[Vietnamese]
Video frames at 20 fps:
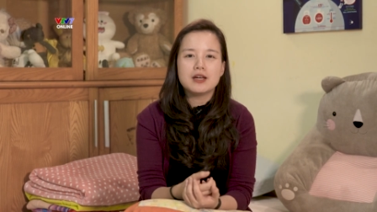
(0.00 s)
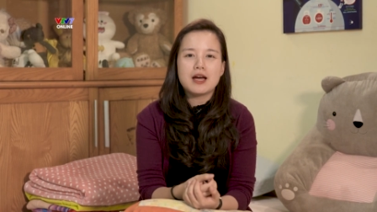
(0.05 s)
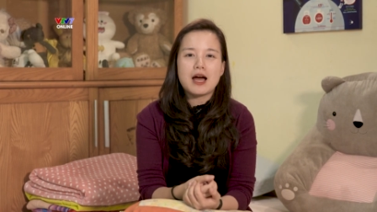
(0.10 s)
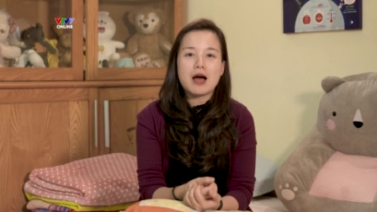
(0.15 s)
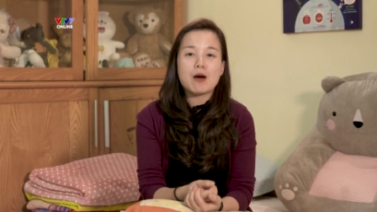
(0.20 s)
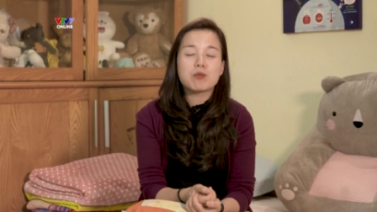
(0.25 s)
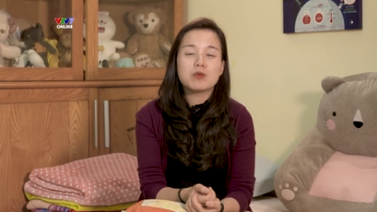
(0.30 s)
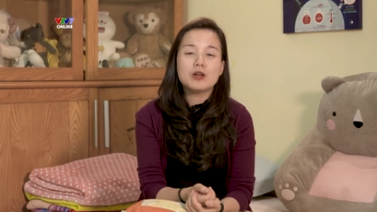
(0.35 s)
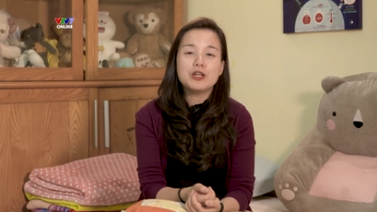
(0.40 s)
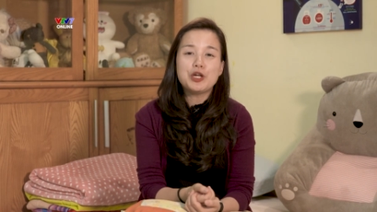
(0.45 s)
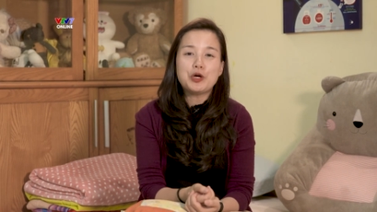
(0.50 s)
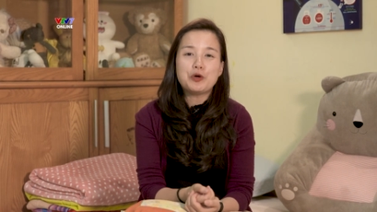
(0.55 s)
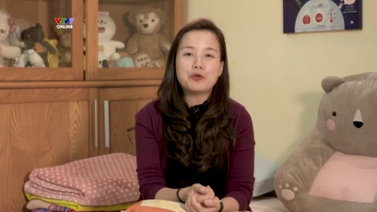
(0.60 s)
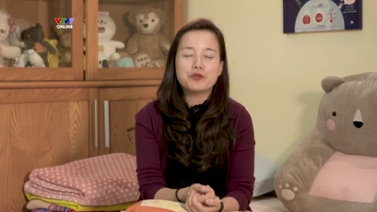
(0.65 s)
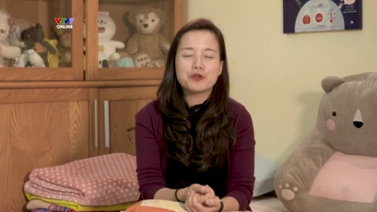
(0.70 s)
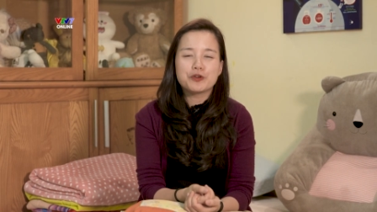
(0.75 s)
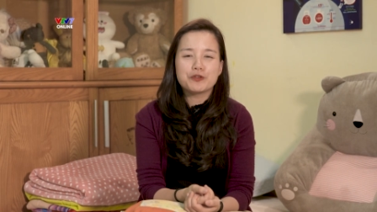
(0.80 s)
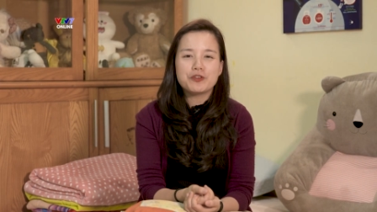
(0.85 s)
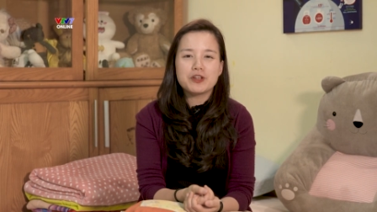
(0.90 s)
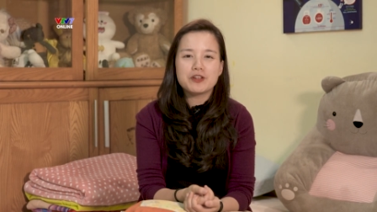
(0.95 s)
học liệu
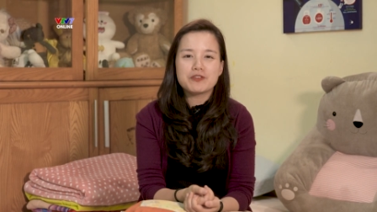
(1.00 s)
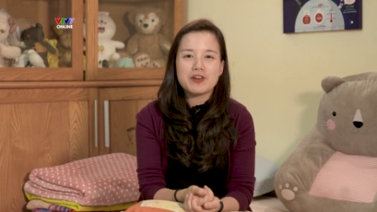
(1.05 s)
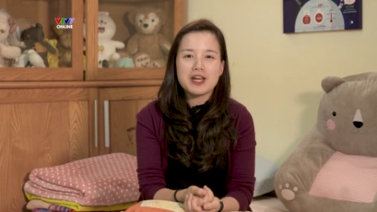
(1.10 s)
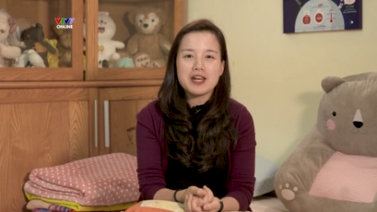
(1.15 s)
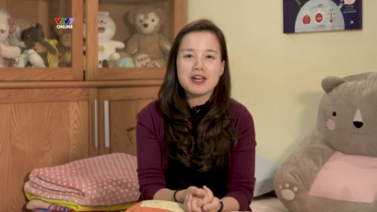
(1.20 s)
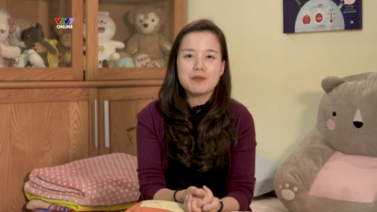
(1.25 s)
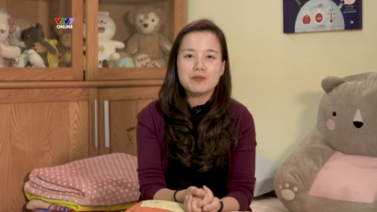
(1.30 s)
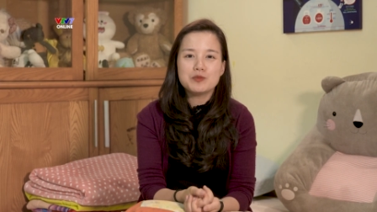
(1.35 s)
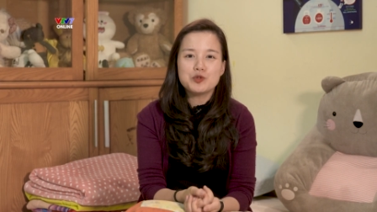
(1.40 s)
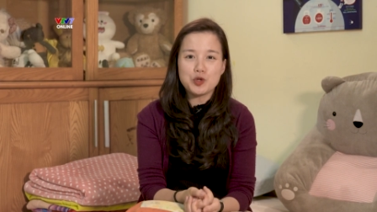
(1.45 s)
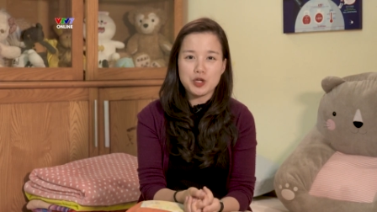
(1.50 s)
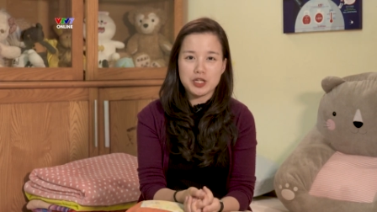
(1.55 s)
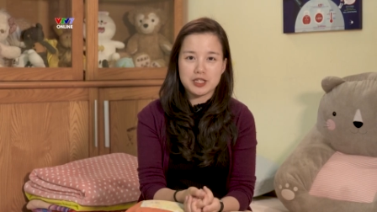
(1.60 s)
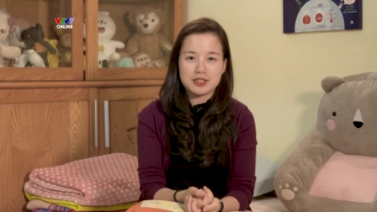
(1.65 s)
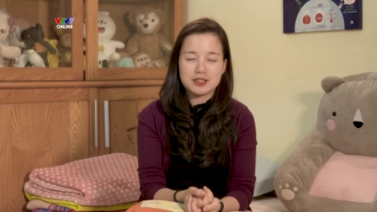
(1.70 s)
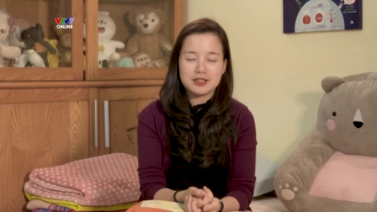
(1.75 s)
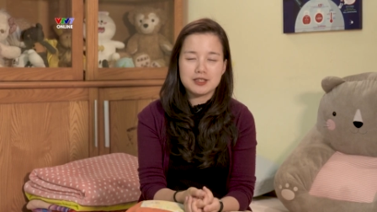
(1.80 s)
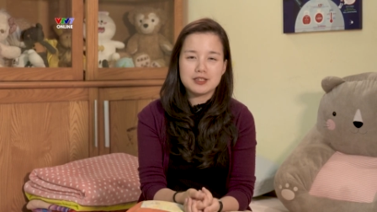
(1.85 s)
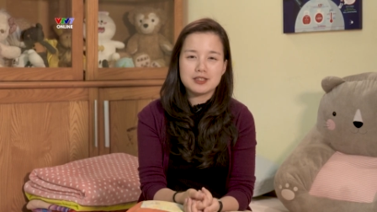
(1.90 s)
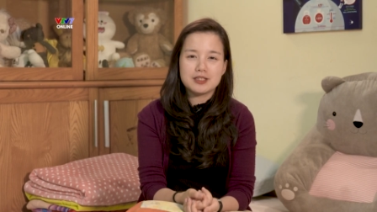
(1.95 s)
với phần phát âm chuẩn
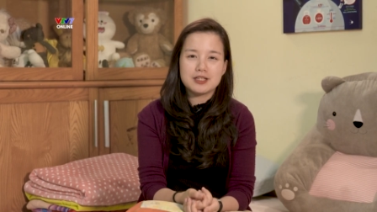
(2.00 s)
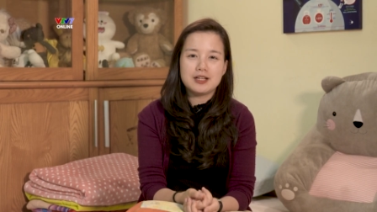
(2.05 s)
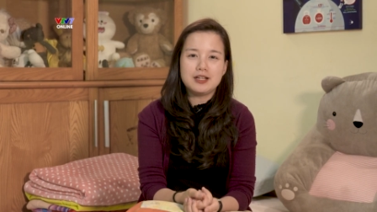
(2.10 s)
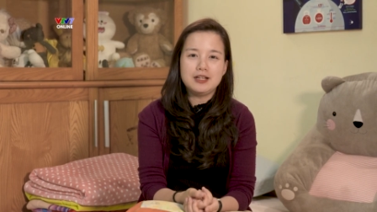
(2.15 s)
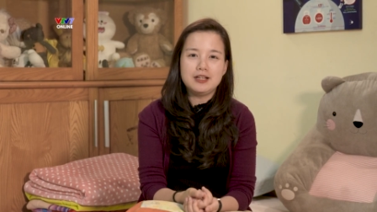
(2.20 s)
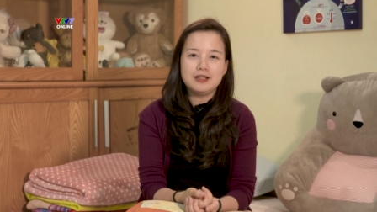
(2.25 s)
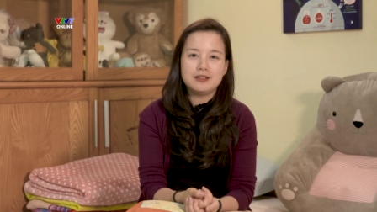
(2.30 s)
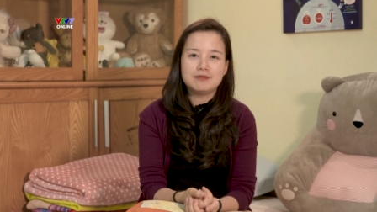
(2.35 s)
uh,